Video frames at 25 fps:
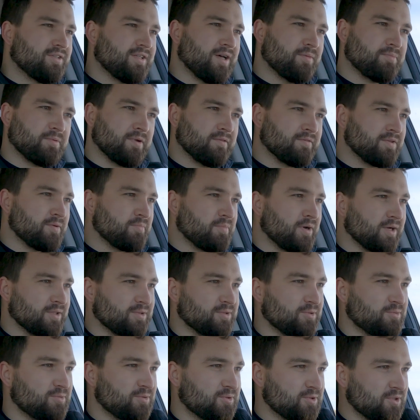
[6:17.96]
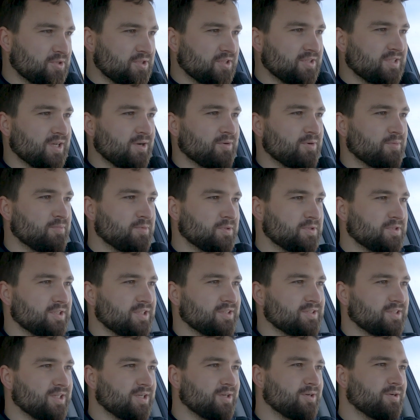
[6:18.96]
Naprawdę bardzo dużo się działo
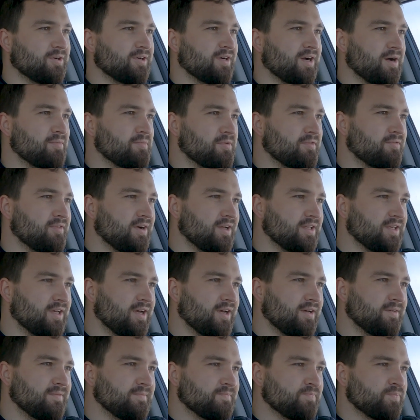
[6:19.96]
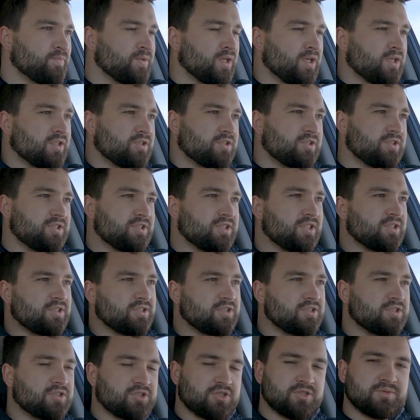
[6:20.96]
podczas tego hamowania.
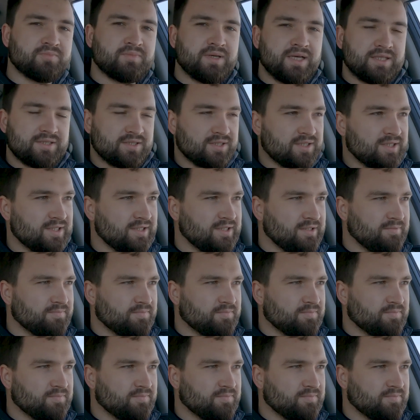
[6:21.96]
33 metry